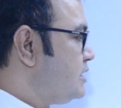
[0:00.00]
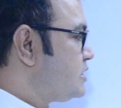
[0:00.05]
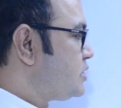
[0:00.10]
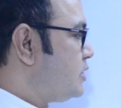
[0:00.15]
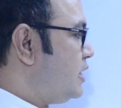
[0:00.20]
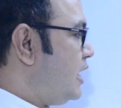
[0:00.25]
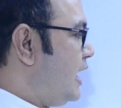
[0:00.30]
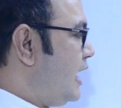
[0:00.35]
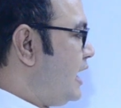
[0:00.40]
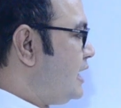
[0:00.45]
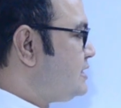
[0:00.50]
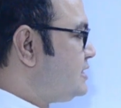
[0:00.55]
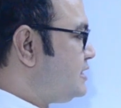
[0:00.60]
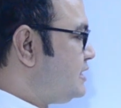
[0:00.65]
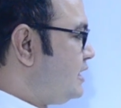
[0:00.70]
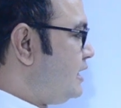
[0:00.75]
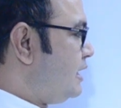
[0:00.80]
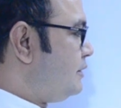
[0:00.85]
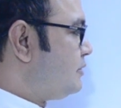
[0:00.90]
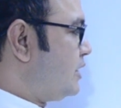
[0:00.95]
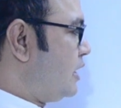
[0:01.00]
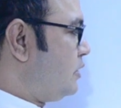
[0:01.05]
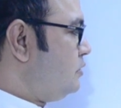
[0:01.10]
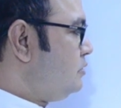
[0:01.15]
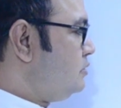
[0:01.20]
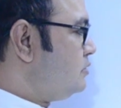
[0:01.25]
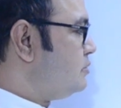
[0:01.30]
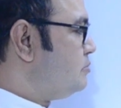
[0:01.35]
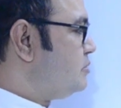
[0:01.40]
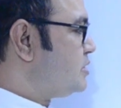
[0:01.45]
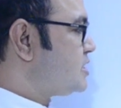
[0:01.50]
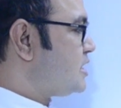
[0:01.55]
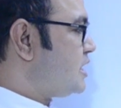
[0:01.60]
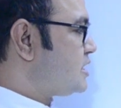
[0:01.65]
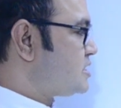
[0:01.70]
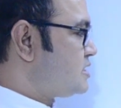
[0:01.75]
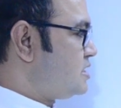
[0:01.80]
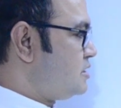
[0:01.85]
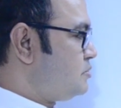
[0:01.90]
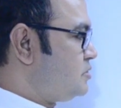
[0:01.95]
সো হ্যাজ ছিলাম কেন মিশা
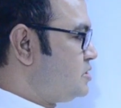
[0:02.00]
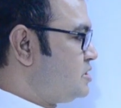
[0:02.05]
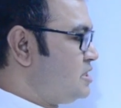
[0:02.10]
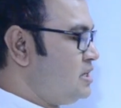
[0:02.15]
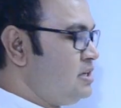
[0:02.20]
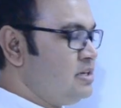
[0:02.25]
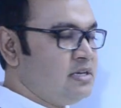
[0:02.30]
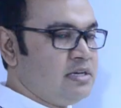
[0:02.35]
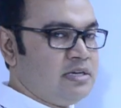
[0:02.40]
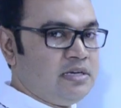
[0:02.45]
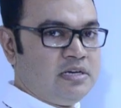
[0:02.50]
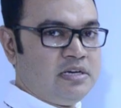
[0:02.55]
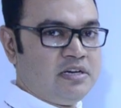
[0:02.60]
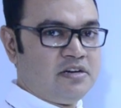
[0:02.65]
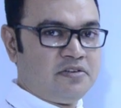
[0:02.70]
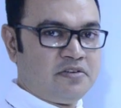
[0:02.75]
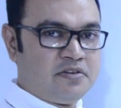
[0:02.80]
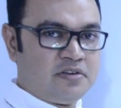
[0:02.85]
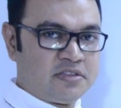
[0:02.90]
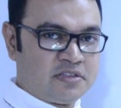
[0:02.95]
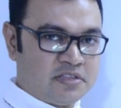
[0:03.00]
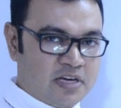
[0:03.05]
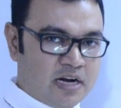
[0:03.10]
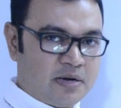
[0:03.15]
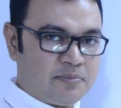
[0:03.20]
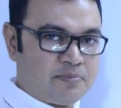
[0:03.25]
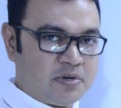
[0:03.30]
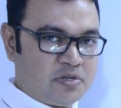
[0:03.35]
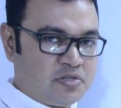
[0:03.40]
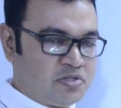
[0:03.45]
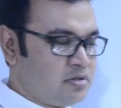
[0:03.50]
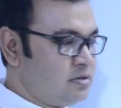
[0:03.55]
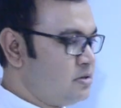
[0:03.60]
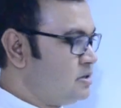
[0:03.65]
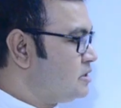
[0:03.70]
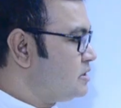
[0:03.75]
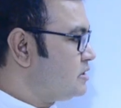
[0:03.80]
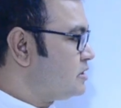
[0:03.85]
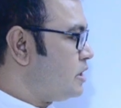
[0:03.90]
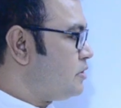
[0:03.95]
আশরাফ হচ্ছে থার্ড পারসন
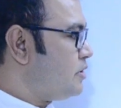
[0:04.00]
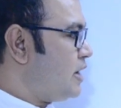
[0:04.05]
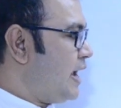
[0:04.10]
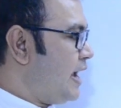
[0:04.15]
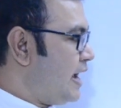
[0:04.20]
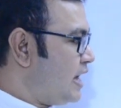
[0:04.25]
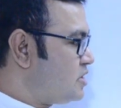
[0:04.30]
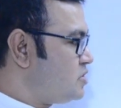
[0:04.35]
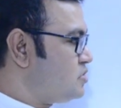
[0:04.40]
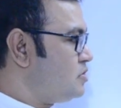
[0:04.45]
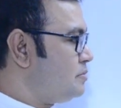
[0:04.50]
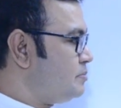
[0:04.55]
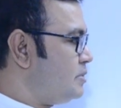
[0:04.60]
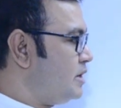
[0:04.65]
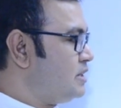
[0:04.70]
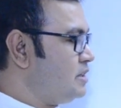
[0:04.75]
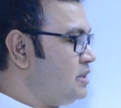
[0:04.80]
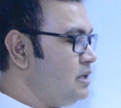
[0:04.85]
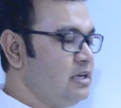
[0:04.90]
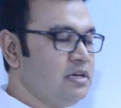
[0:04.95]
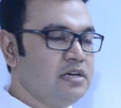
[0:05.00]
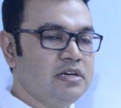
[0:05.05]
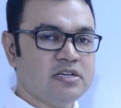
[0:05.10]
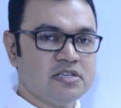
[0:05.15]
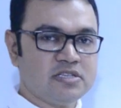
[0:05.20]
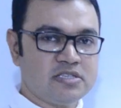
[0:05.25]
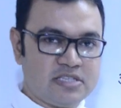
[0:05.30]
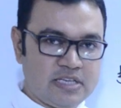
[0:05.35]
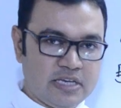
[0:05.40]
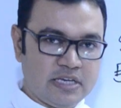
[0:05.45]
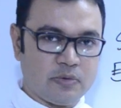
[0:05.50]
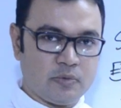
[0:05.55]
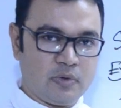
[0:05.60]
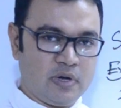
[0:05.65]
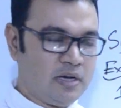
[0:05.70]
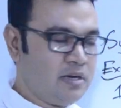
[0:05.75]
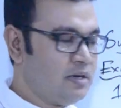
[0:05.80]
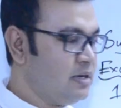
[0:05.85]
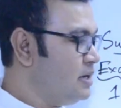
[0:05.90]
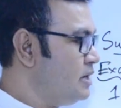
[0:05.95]
তাও একজন ব্যক্তি
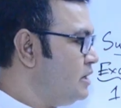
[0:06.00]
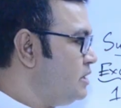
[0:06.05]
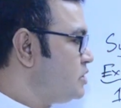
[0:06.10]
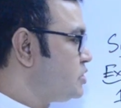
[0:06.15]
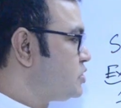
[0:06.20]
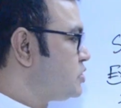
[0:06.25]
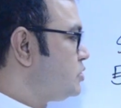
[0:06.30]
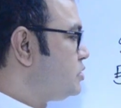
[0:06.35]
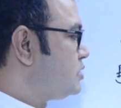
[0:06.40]
সিঙ্গুলার সো